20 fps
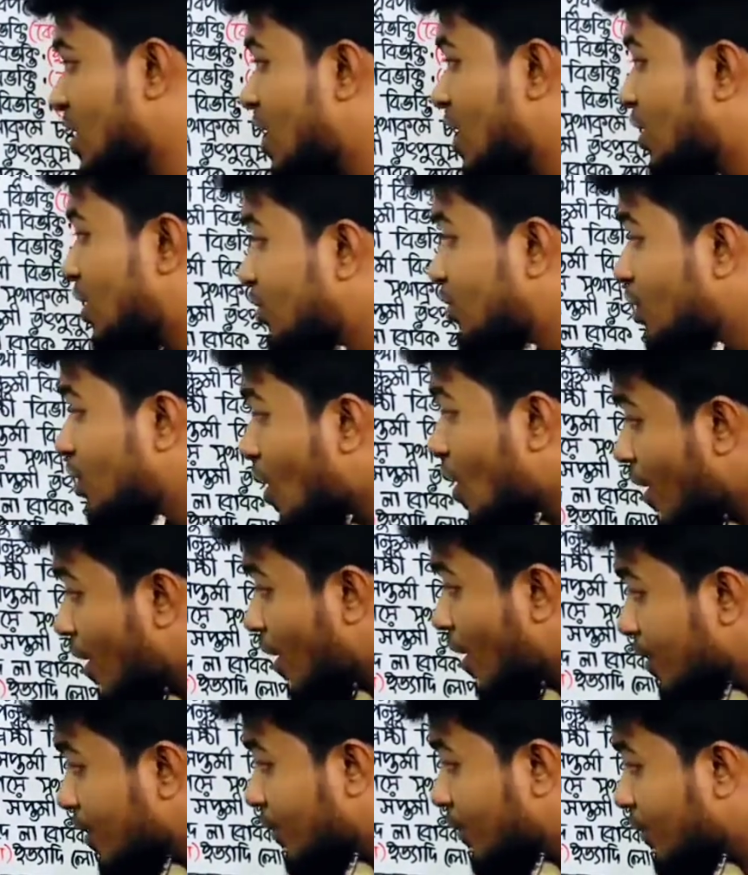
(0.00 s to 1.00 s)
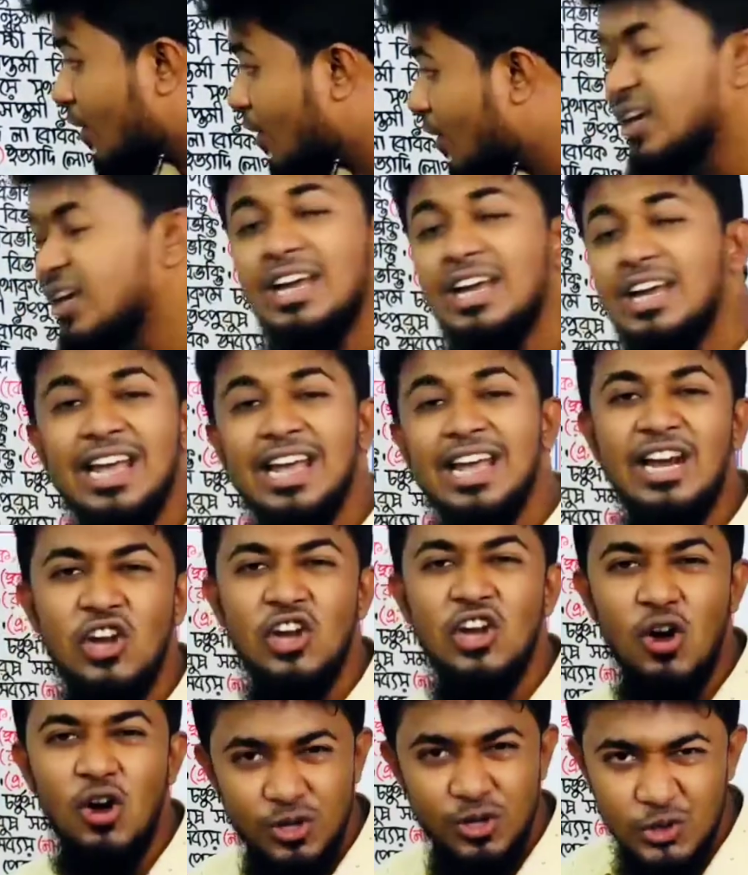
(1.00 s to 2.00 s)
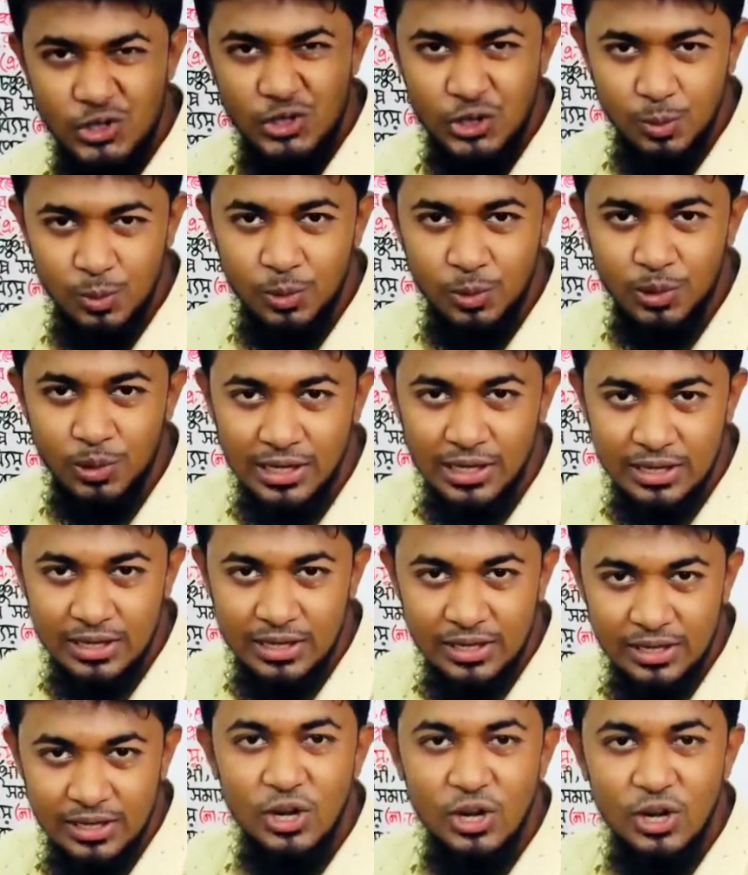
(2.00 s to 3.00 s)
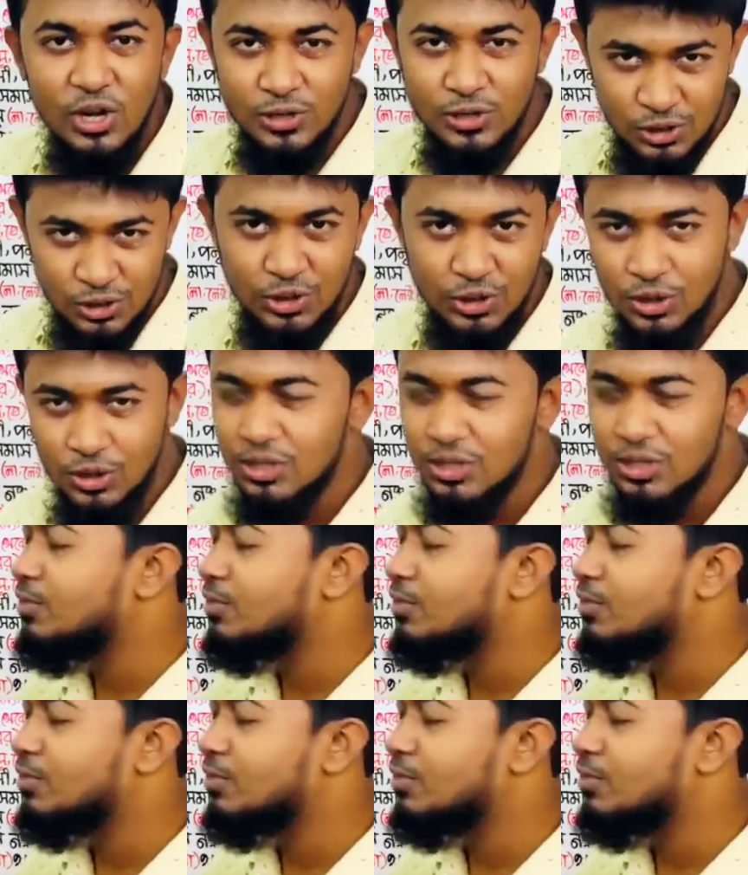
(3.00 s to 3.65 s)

নয় অনেকে এটাকে নঞ্চ বলে নঞ্চ তৎপুরুষ